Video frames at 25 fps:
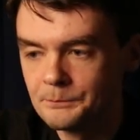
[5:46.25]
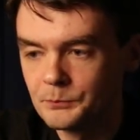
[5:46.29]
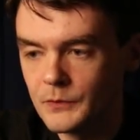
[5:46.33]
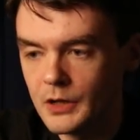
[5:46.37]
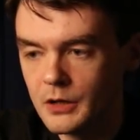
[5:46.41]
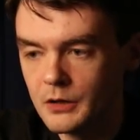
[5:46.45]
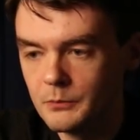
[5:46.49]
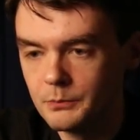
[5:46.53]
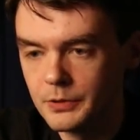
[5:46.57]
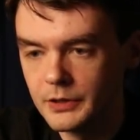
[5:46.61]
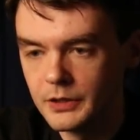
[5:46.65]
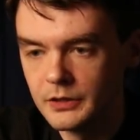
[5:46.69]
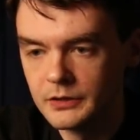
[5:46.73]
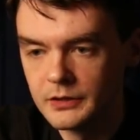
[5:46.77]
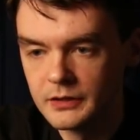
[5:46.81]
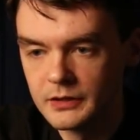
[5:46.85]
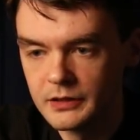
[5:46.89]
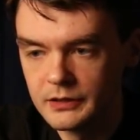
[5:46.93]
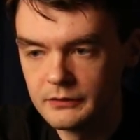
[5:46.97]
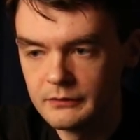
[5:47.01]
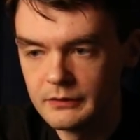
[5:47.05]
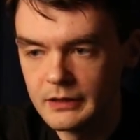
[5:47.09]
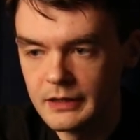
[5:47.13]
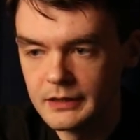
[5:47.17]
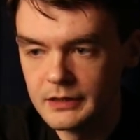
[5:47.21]
А при
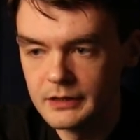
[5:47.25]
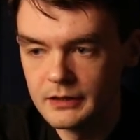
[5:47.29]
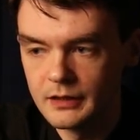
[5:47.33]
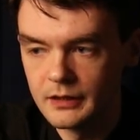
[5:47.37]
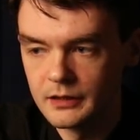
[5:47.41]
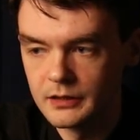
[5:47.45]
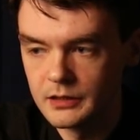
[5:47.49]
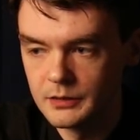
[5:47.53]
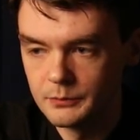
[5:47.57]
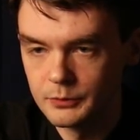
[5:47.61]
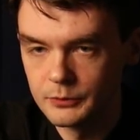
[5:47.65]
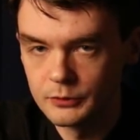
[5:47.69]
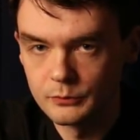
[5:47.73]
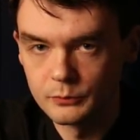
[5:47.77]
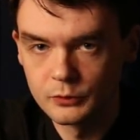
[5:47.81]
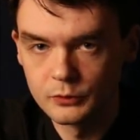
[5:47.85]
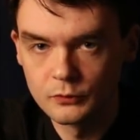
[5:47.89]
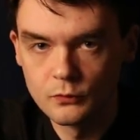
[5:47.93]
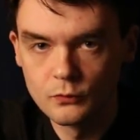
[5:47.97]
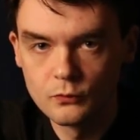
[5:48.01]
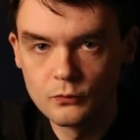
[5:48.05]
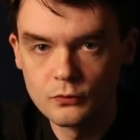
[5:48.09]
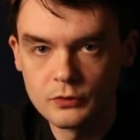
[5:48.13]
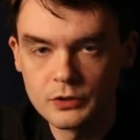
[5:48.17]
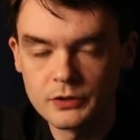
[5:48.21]
нагревании она потом
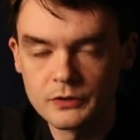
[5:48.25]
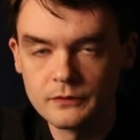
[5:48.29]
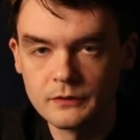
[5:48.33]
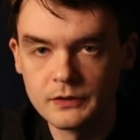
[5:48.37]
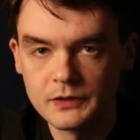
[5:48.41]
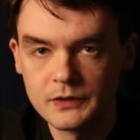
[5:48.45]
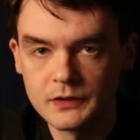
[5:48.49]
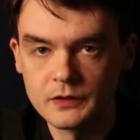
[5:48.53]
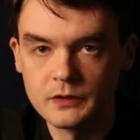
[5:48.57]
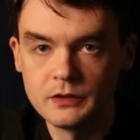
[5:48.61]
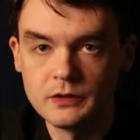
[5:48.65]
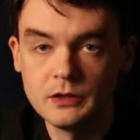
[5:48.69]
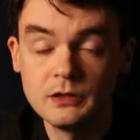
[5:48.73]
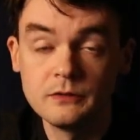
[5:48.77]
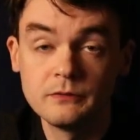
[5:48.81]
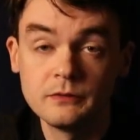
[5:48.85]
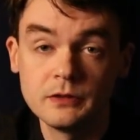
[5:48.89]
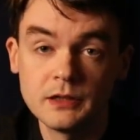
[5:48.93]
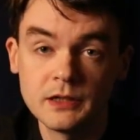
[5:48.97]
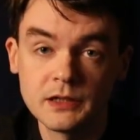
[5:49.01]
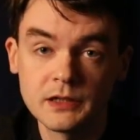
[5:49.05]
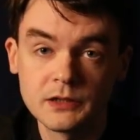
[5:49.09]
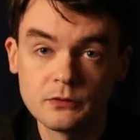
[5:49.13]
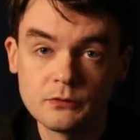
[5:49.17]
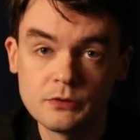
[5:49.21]
скукоживается и
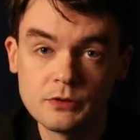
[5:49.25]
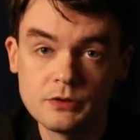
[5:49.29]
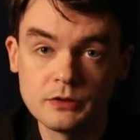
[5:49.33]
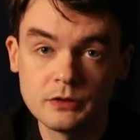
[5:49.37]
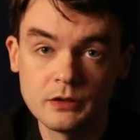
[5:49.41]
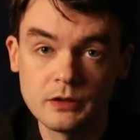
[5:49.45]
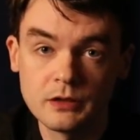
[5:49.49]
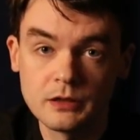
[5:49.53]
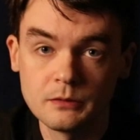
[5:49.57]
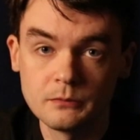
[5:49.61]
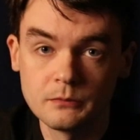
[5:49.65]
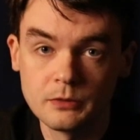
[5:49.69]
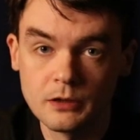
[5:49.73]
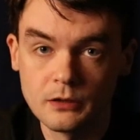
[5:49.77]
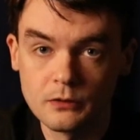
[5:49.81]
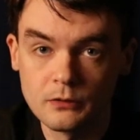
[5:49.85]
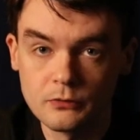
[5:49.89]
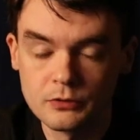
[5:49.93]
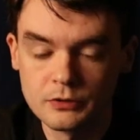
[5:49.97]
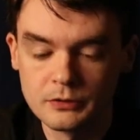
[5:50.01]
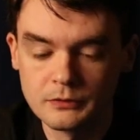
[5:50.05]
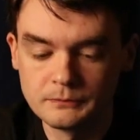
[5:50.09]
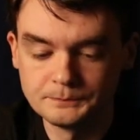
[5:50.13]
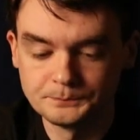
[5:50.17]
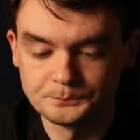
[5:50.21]
является очень таким
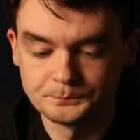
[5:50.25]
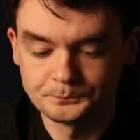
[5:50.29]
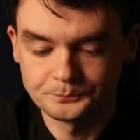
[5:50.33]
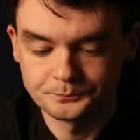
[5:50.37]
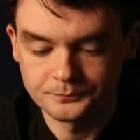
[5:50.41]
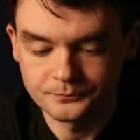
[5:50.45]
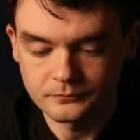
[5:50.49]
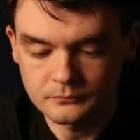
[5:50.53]
хорошим